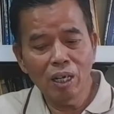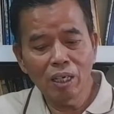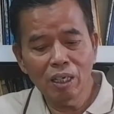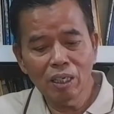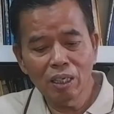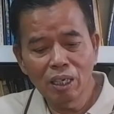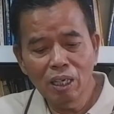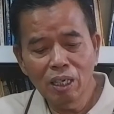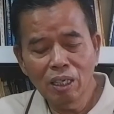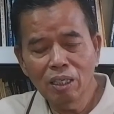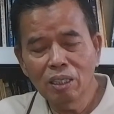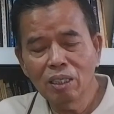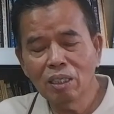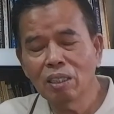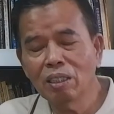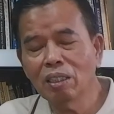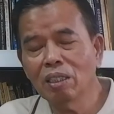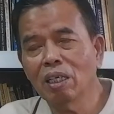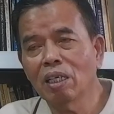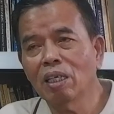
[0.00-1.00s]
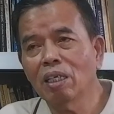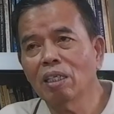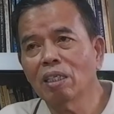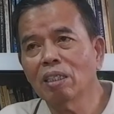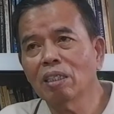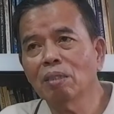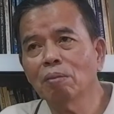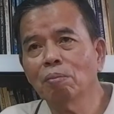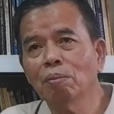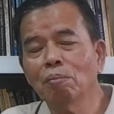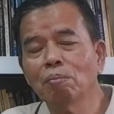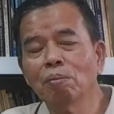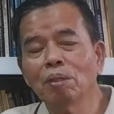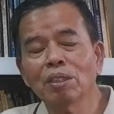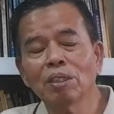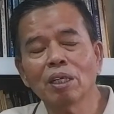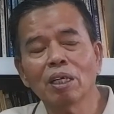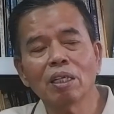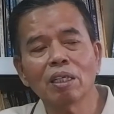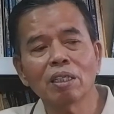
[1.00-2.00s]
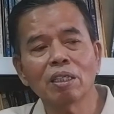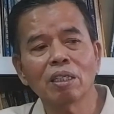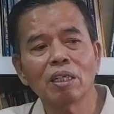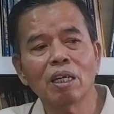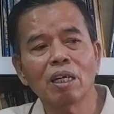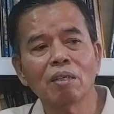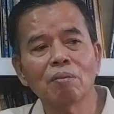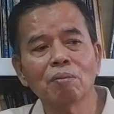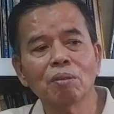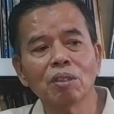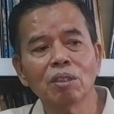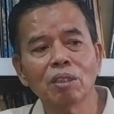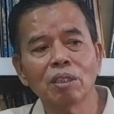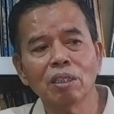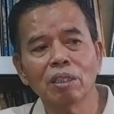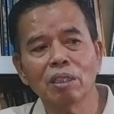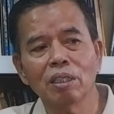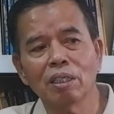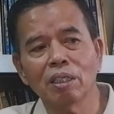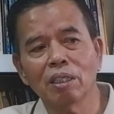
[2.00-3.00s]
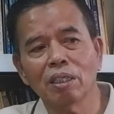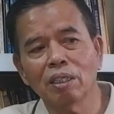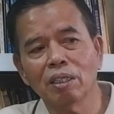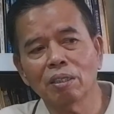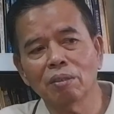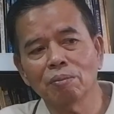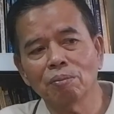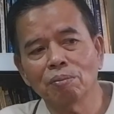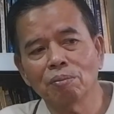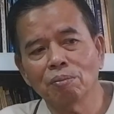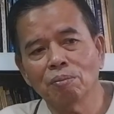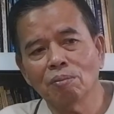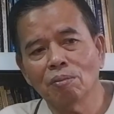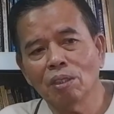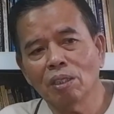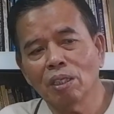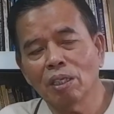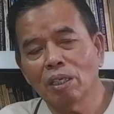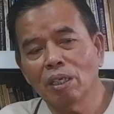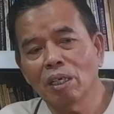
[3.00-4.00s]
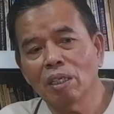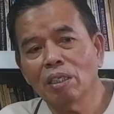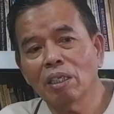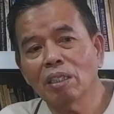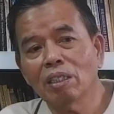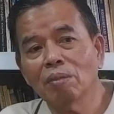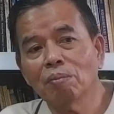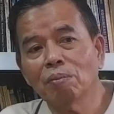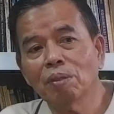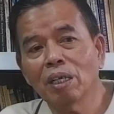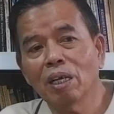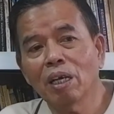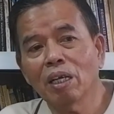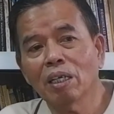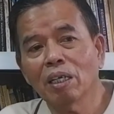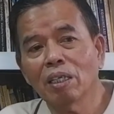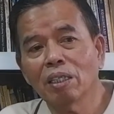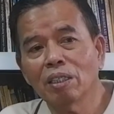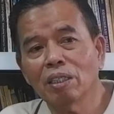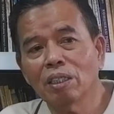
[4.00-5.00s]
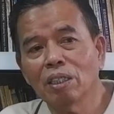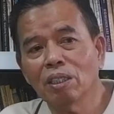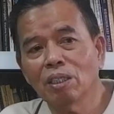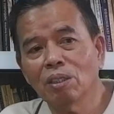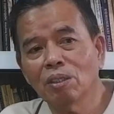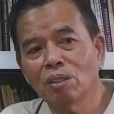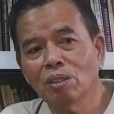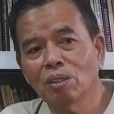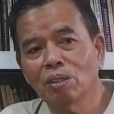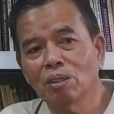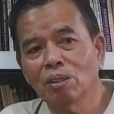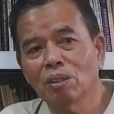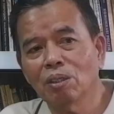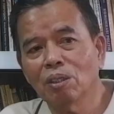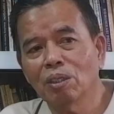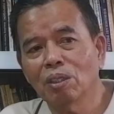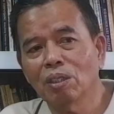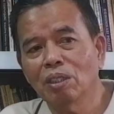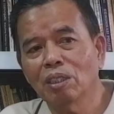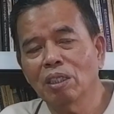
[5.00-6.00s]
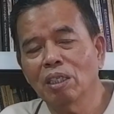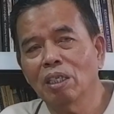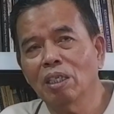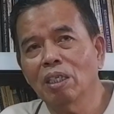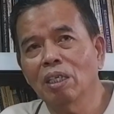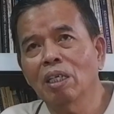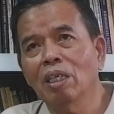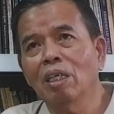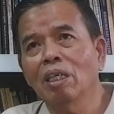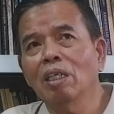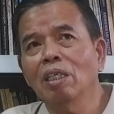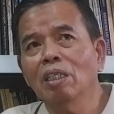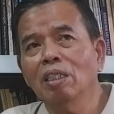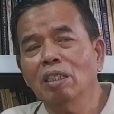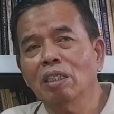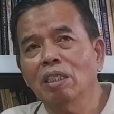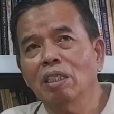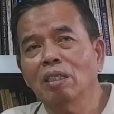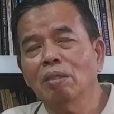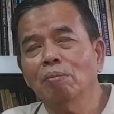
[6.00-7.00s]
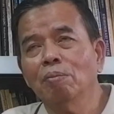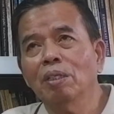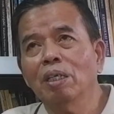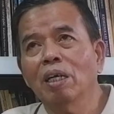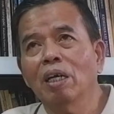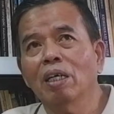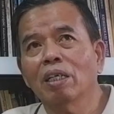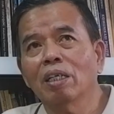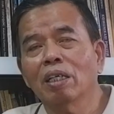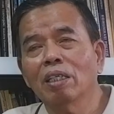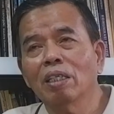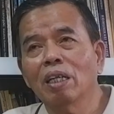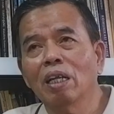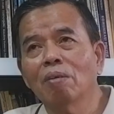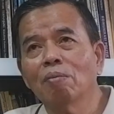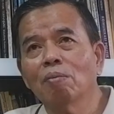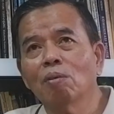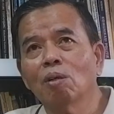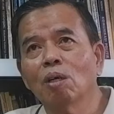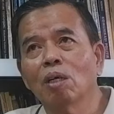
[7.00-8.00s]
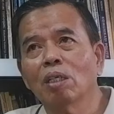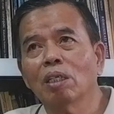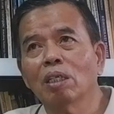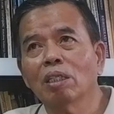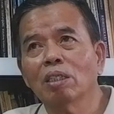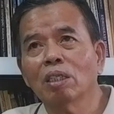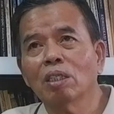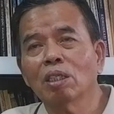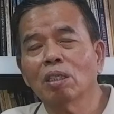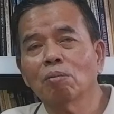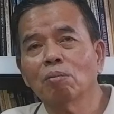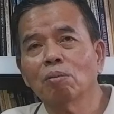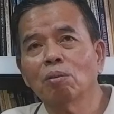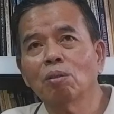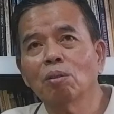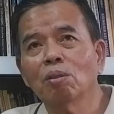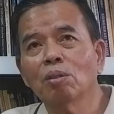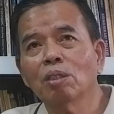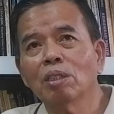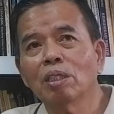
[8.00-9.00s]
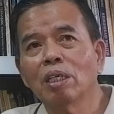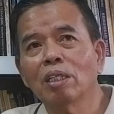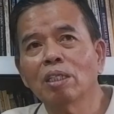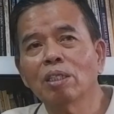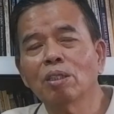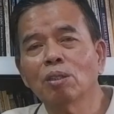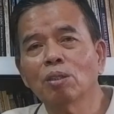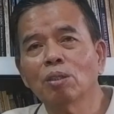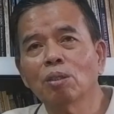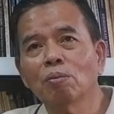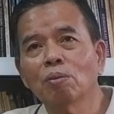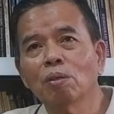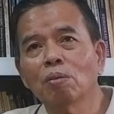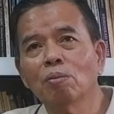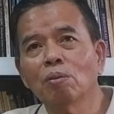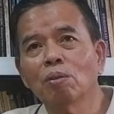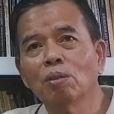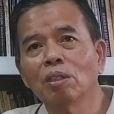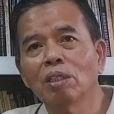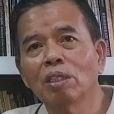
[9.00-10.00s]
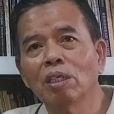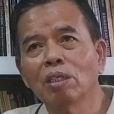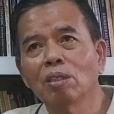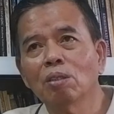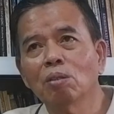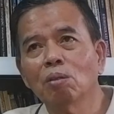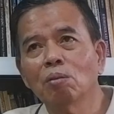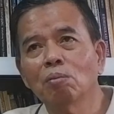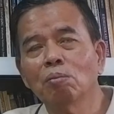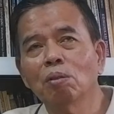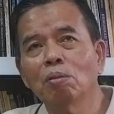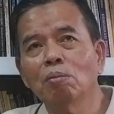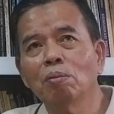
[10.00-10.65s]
sehingga dia dipelihara di situ ya dipelihara dalam keluarga tersebut dan Yusuf kemudian tumbuh berkembang menjadi remaja yang uh, cogan abis ya